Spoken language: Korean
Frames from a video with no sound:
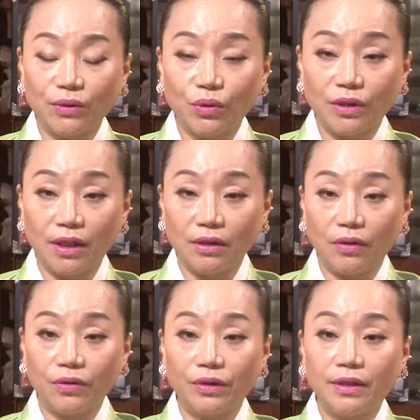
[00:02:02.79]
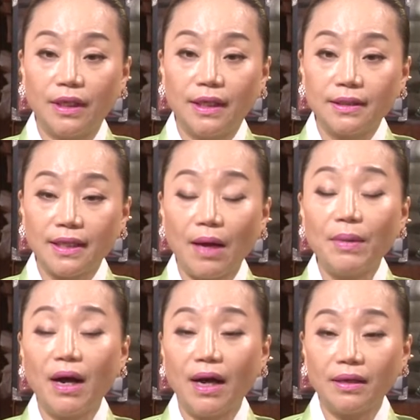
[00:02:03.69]
안 좋다는 거는
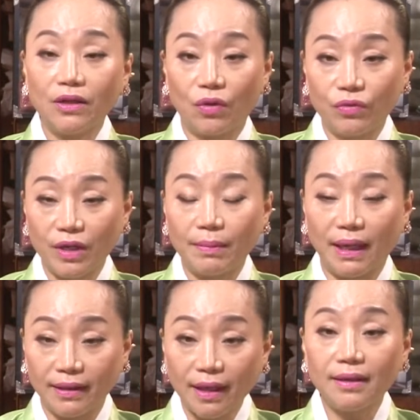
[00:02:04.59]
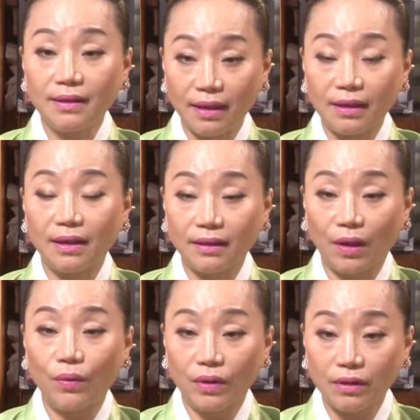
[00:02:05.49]
사망하는 경우가 많다는 얘기가
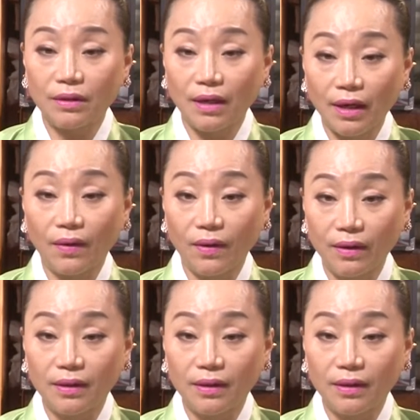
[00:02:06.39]
나오기도 해요.